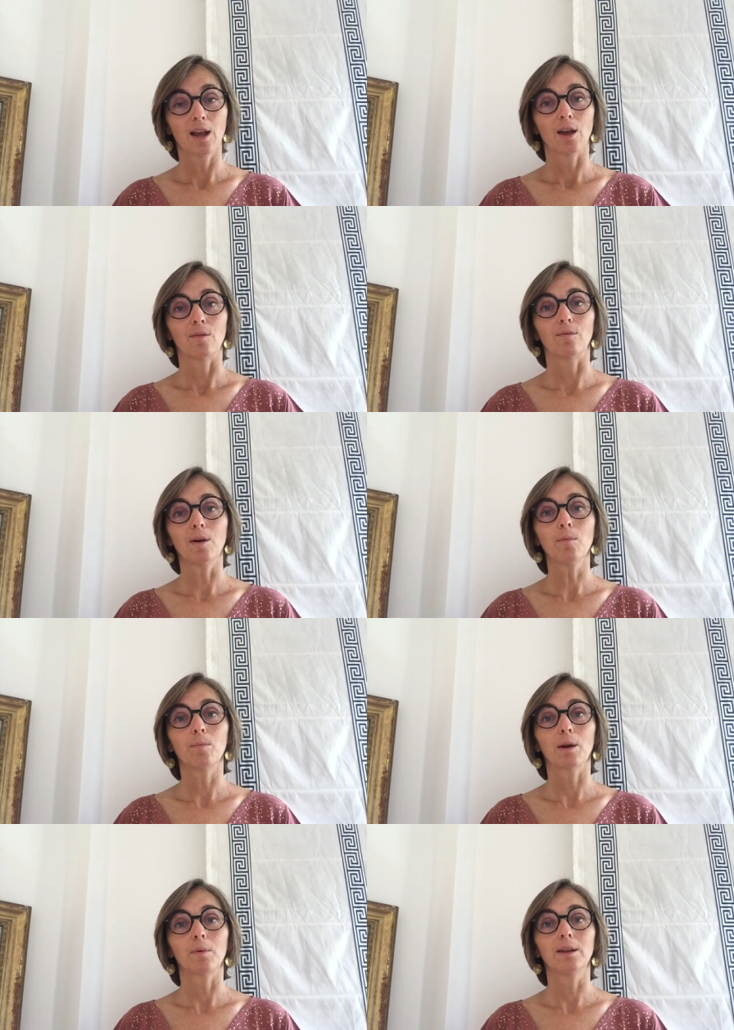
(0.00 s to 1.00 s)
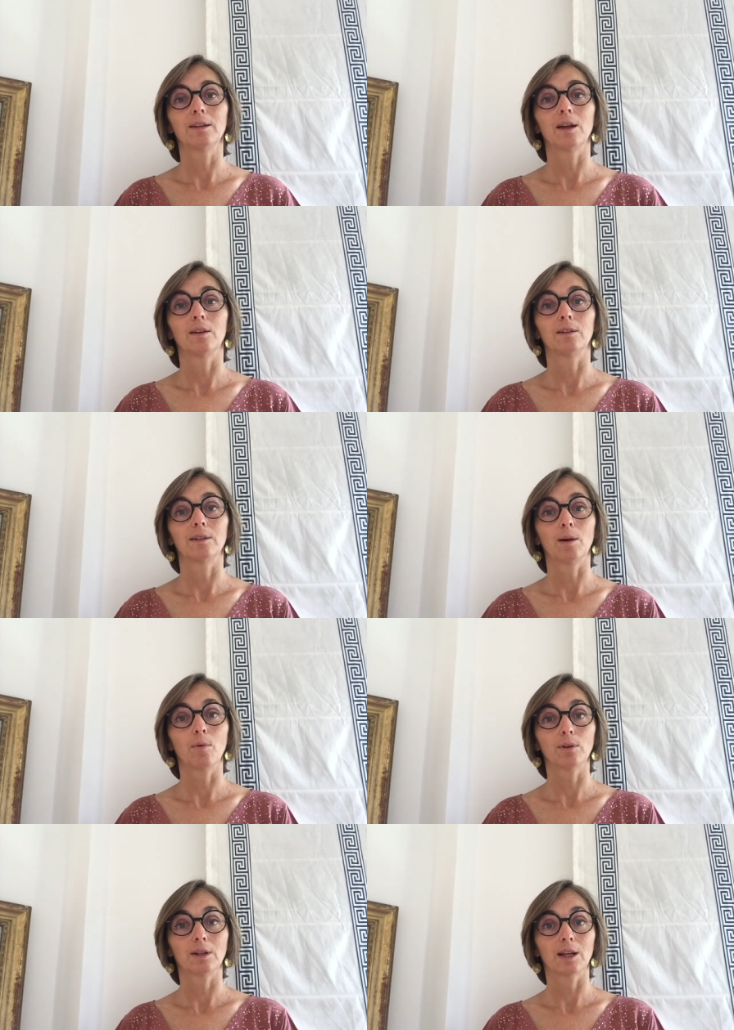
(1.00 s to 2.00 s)
va me permettre
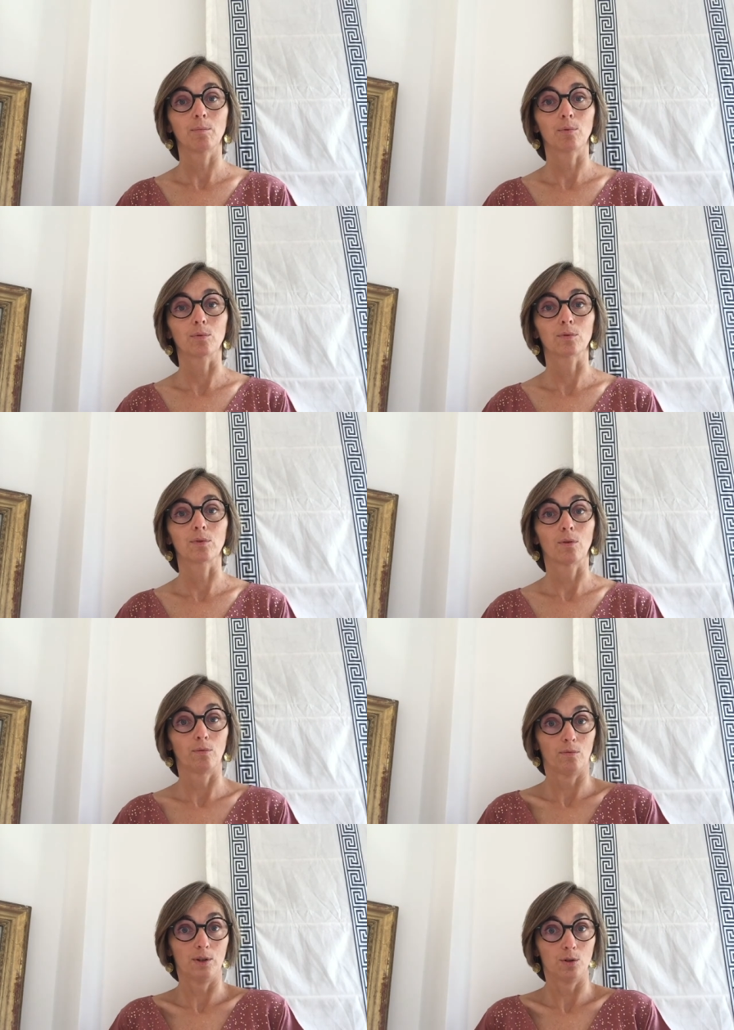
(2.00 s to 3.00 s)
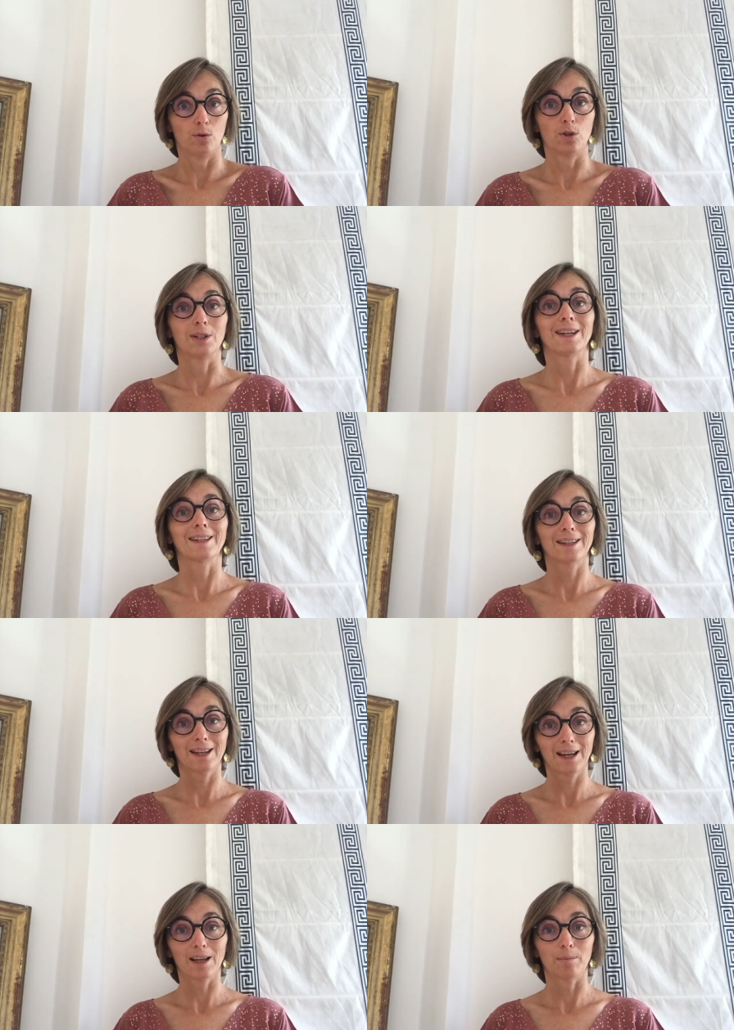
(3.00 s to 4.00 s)
d'apporter une réponse physiologique
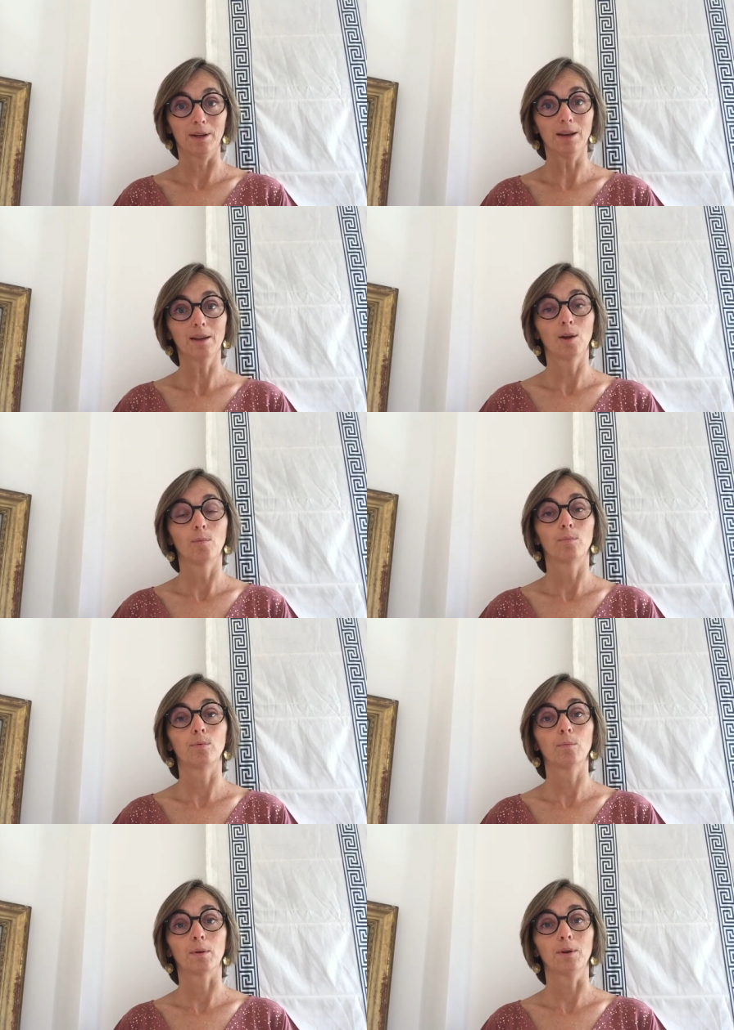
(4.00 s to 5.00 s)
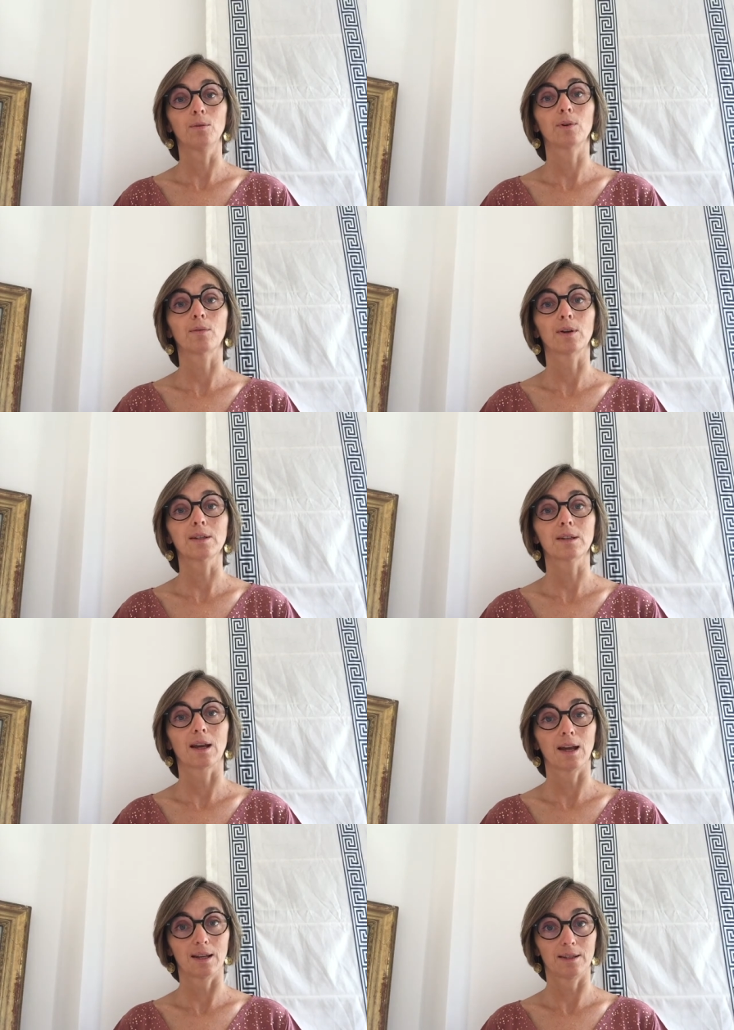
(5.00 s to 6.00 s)
très rapide pour me permettre de faire face
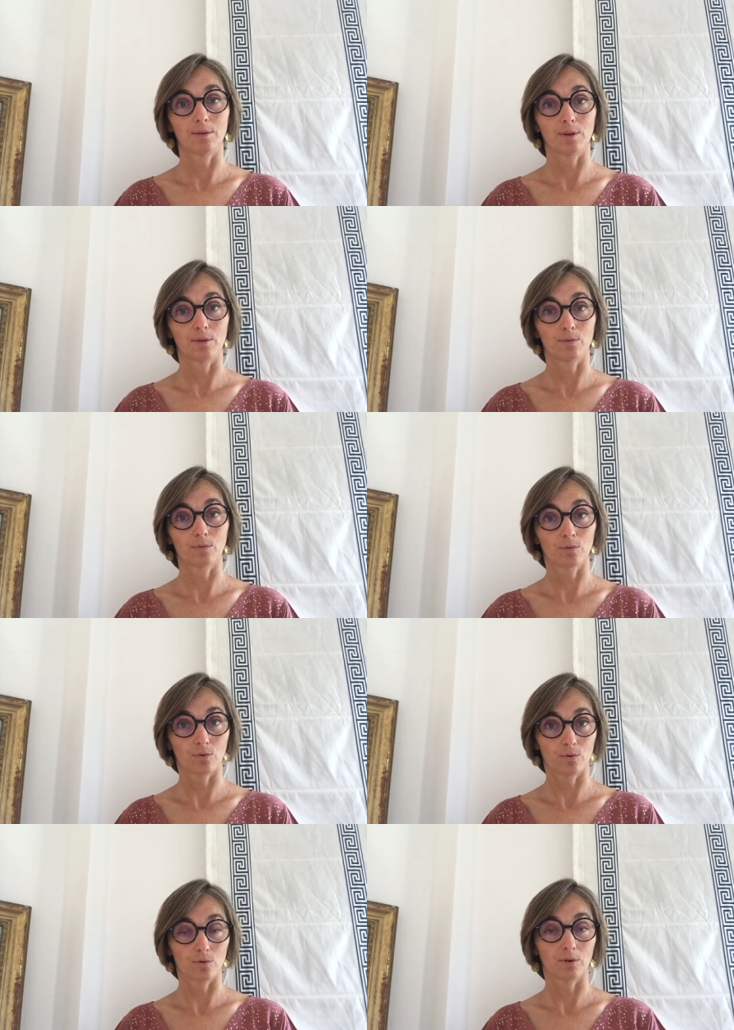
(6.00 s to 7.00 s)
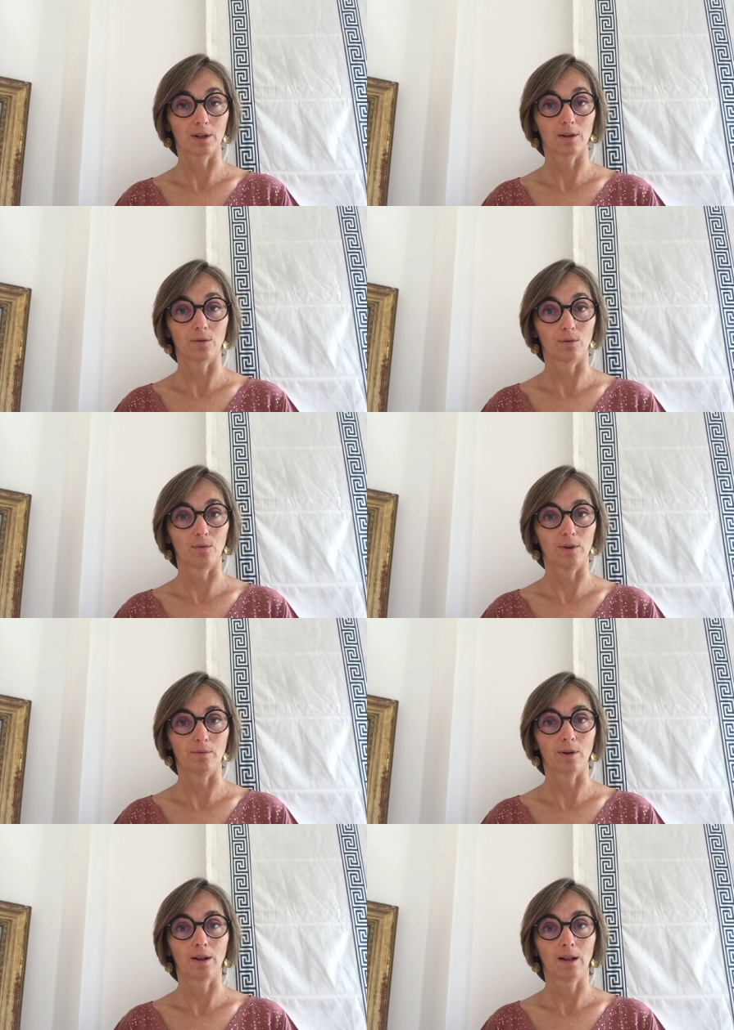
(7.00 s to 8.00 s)
à la situation que je suis en train de, vivre.